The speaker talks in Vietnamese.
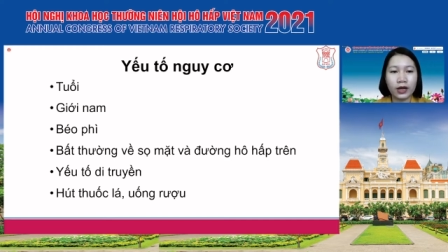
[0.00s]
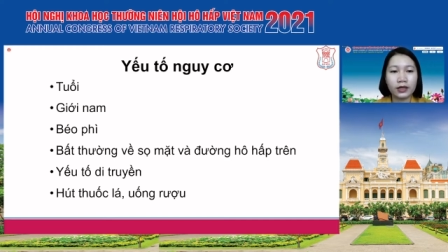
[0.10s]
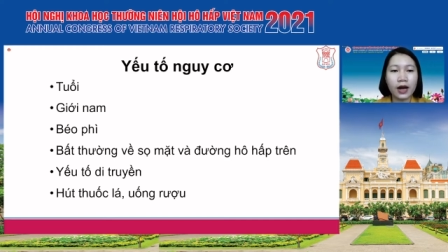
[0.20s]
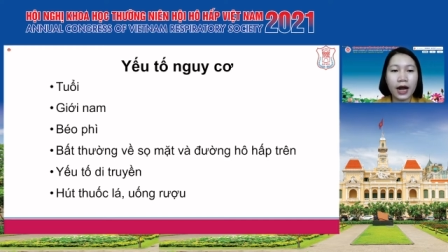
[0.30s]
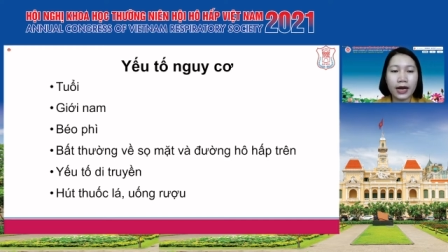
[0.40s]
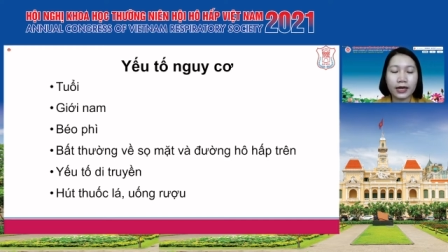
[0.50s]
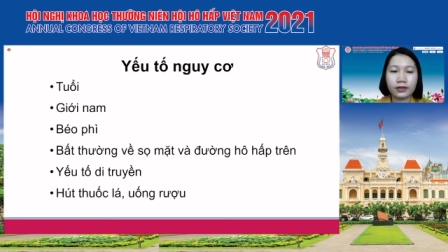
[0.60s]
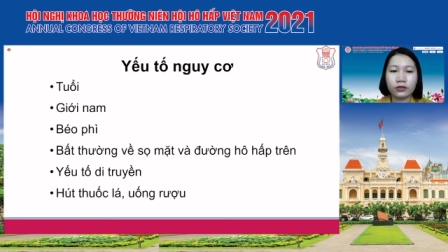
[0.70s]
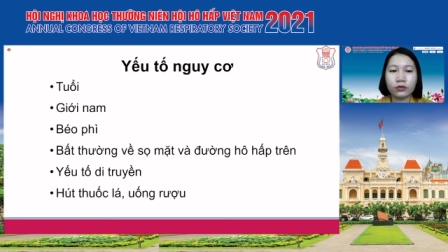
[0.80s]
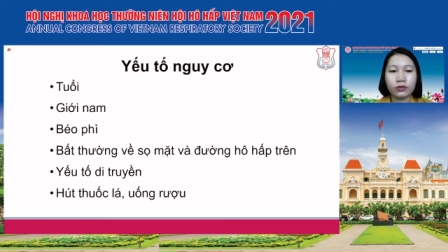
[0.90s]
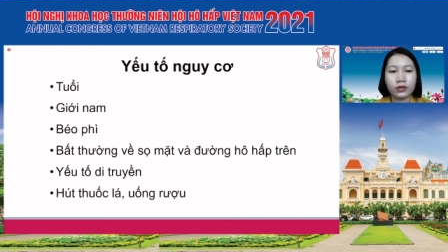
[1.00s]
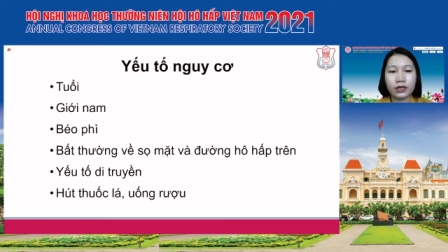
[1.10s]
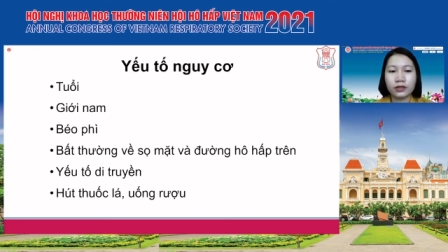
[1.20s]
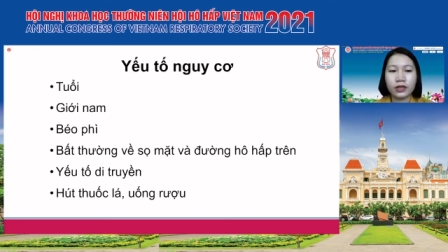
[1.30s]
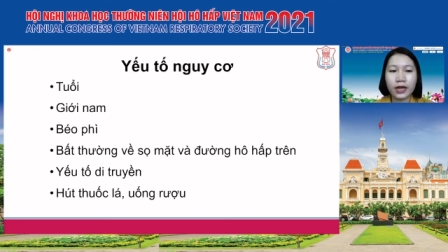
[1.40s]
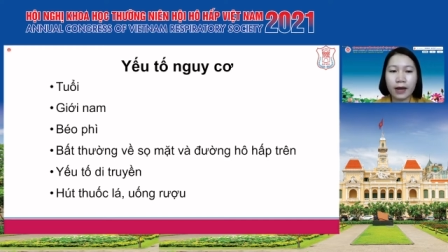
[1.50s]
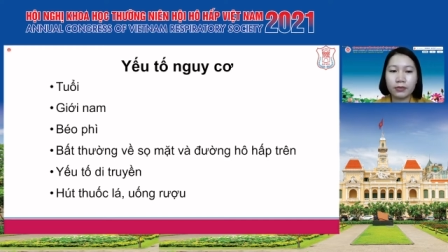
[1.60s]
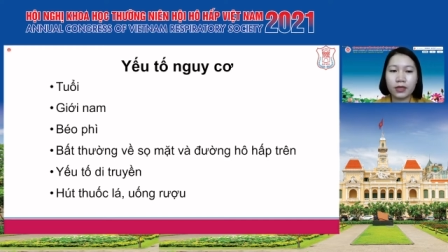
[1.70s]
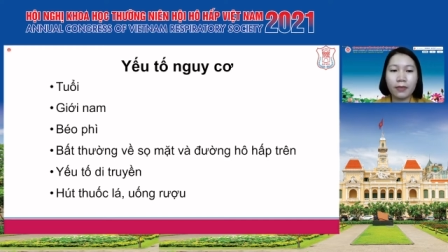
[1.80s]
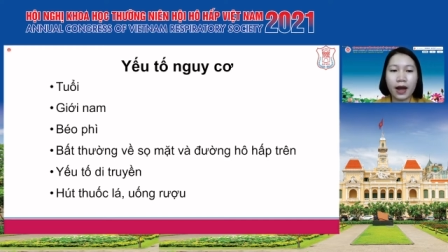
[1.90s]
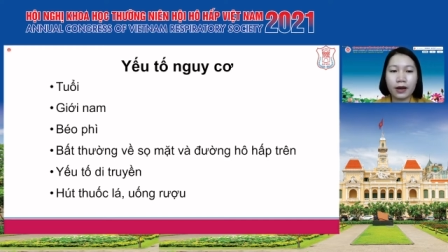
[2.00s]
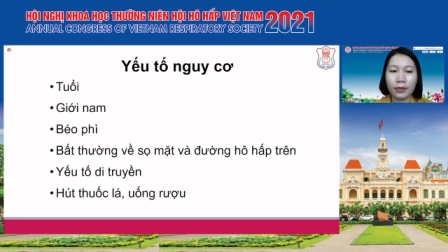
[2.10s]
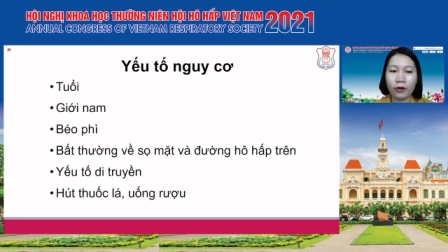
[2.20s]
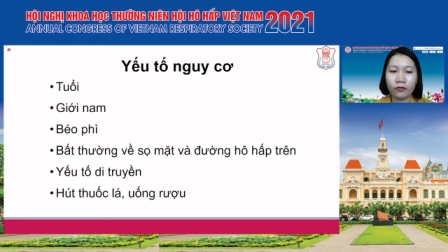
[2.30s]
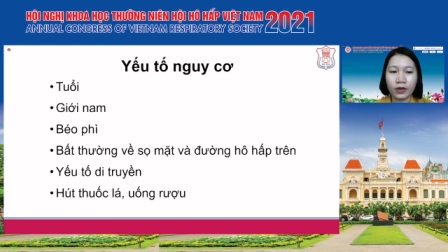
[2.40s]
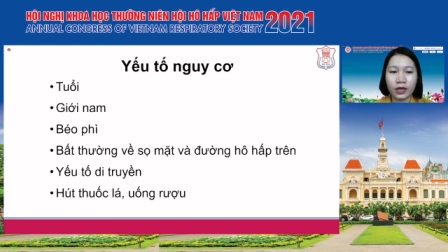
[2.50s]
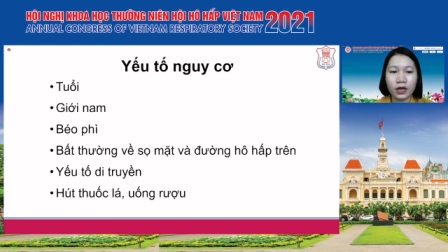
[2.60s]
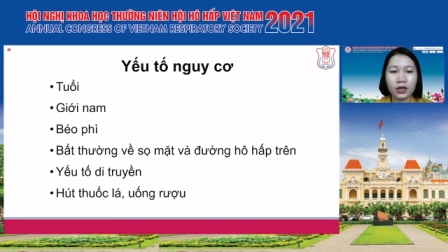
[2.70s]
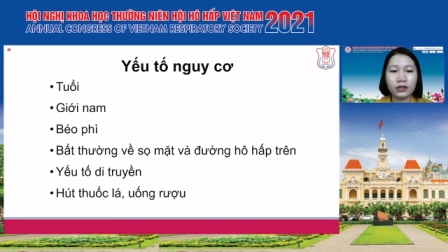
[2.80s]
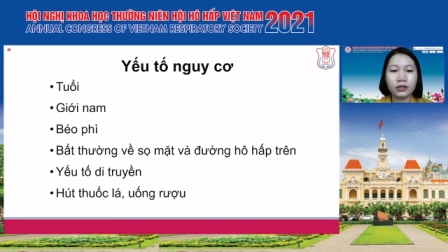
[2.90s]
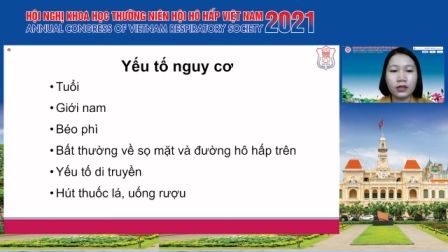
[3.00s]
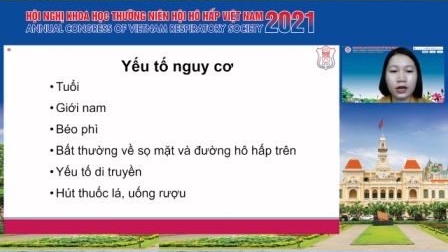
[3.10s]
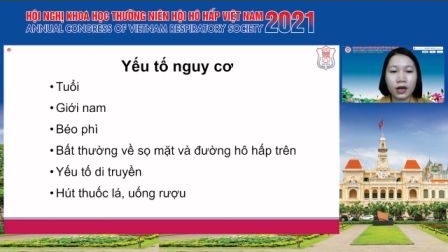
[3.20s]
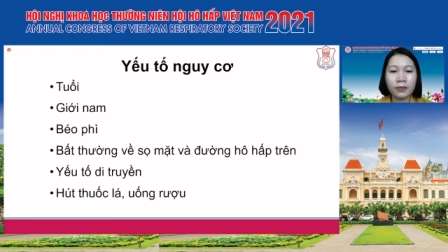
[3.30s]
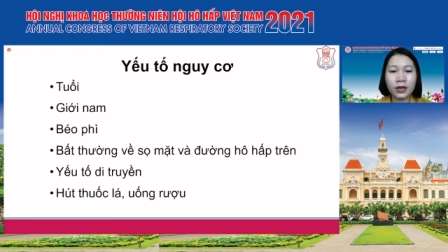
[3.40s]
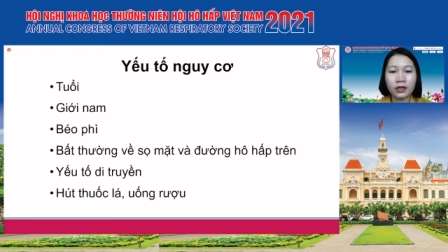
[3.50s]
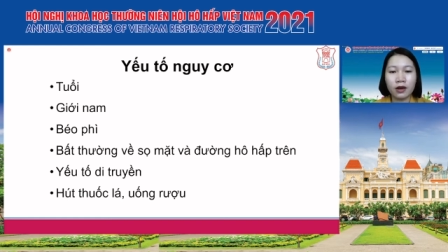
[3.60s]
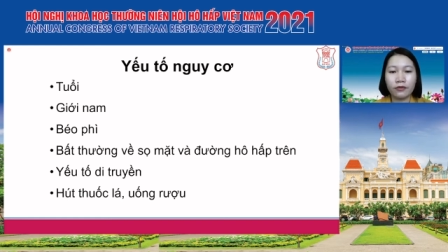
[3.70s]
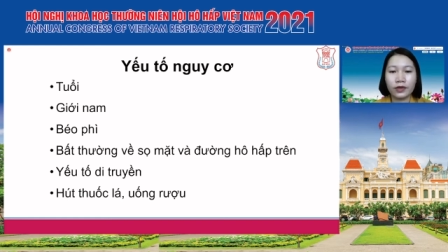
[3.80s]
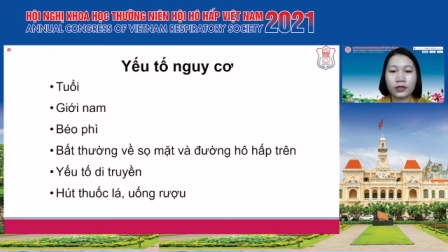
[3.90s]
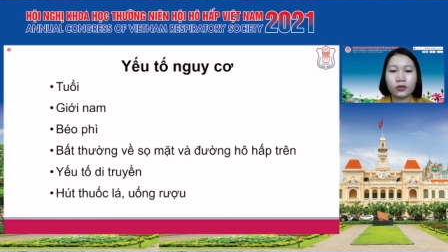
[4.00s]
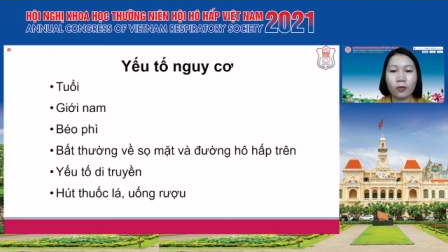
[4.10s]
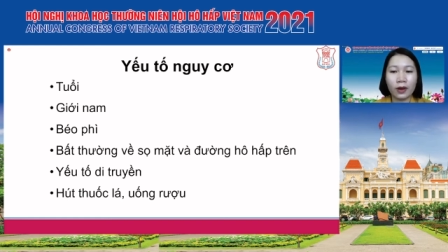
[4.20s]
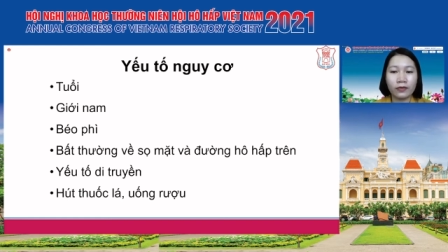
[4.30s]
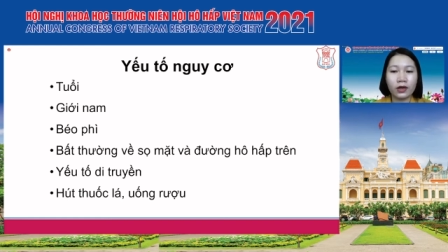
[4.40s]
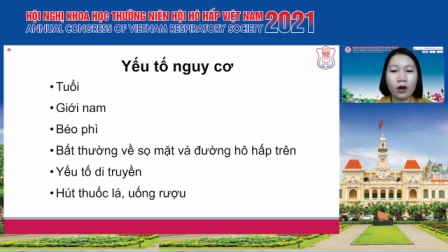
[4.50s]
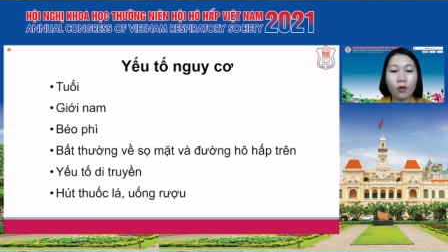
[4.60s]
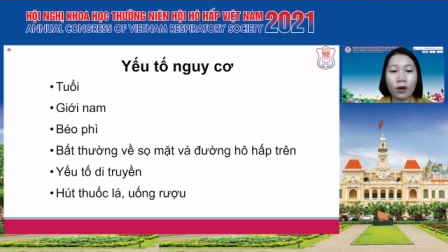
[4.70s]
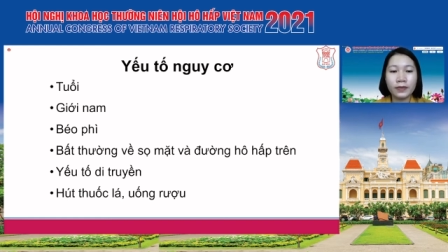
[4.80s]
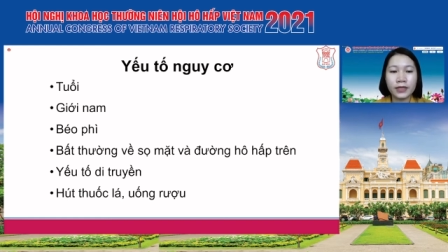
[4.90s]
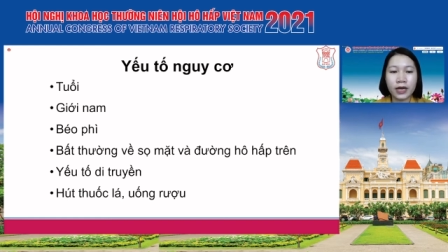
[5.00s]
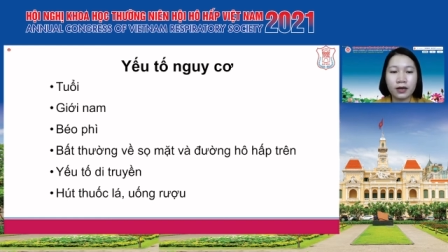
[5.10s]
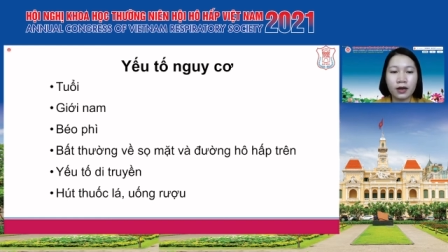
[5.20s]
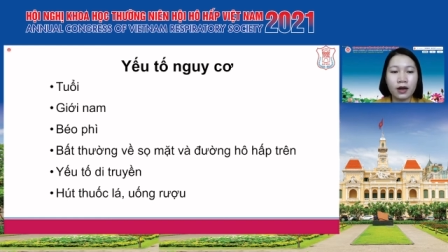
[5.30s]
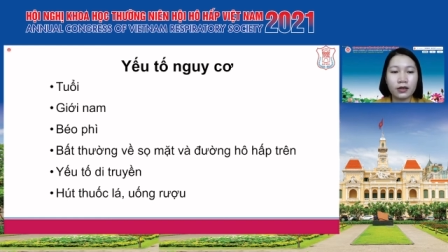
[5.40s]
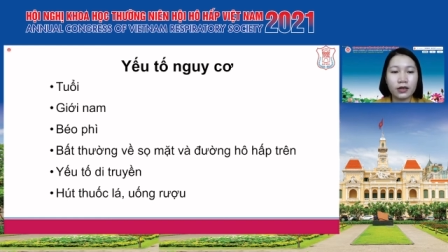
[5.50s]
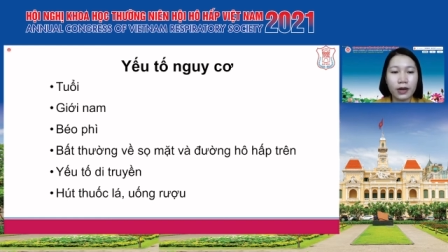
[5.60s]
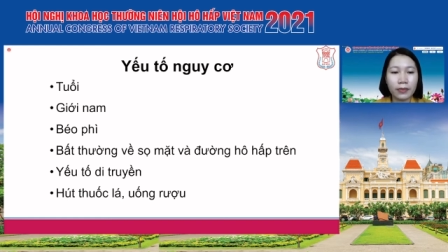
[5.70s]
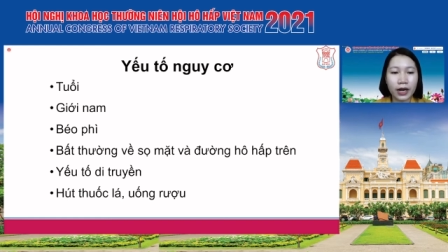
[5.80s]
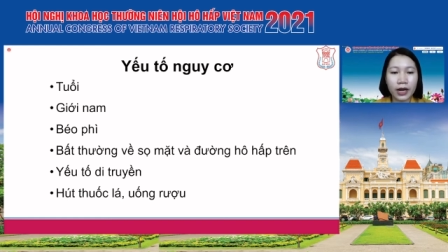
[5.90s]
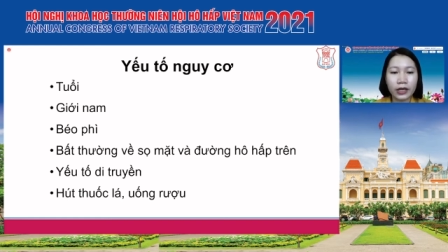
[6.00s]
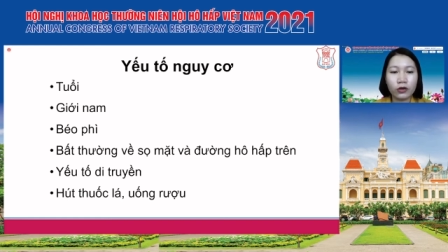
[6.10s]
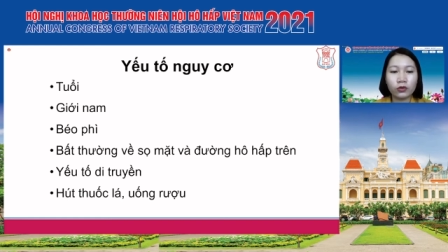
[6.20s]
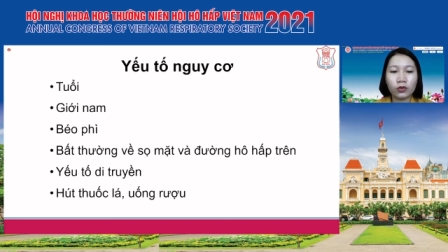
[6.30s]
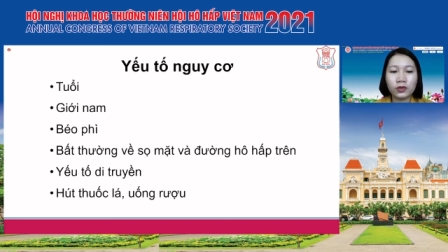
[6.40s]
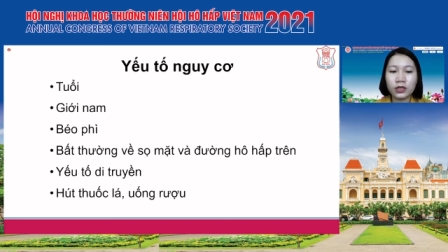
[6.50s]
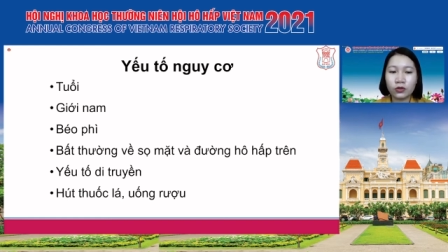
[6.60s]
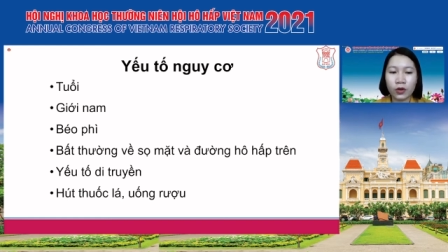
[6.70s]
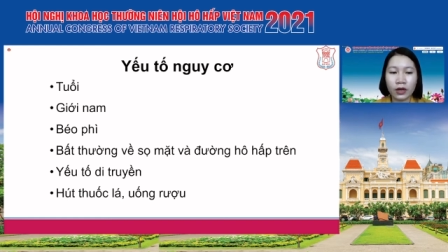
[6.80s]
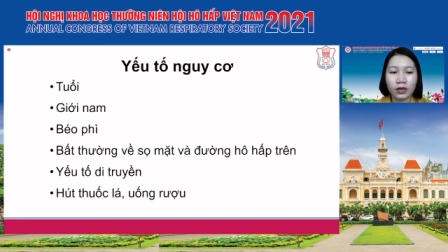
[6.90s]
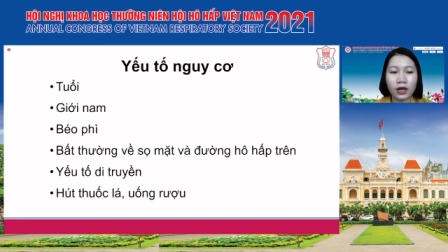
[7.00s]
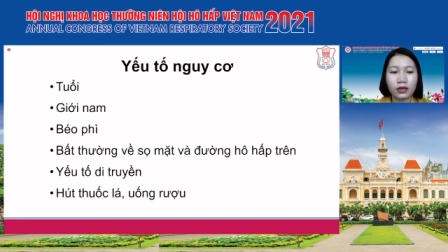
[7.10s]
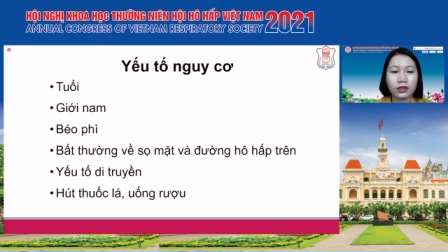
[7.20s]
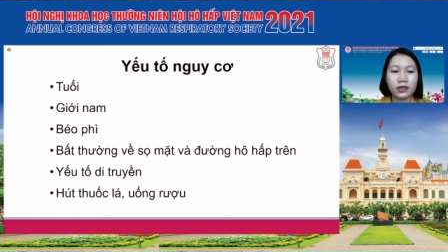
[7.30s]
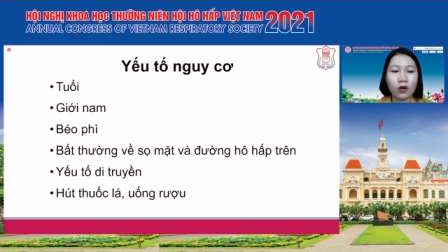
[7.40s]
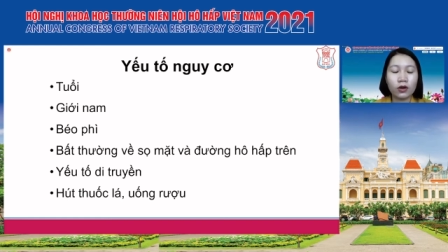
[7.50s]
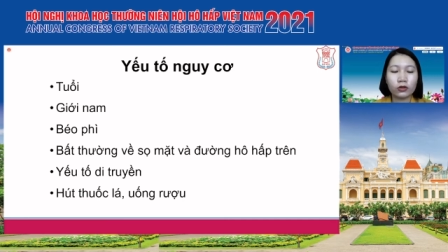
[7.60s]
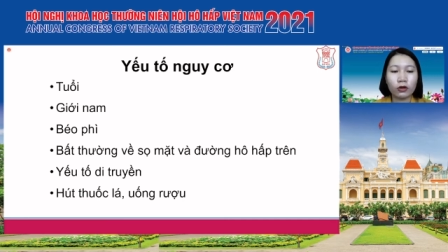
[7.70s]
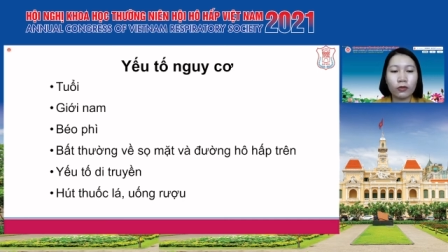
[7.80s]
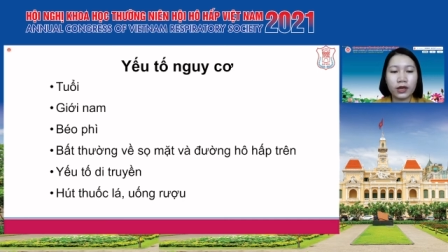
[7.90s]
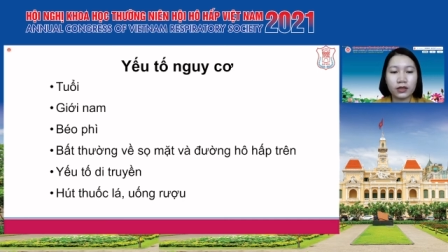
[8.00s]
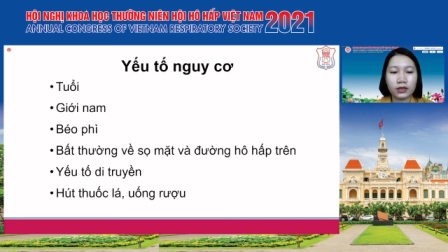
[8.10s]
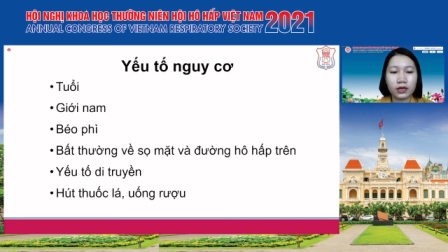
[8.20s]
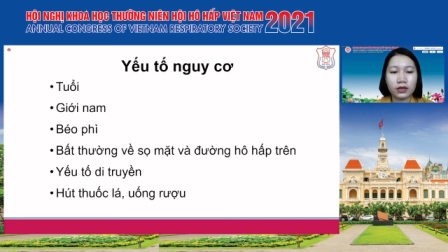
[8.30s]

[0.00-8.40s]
thứ hai là là giới nam, thứ ba là béo phì, thứ tư là các bất thường về sọ mặt và đường hô hấp trên, thứ năm là các cái yếu tố di truyền, thứ sáu là thói quen uh,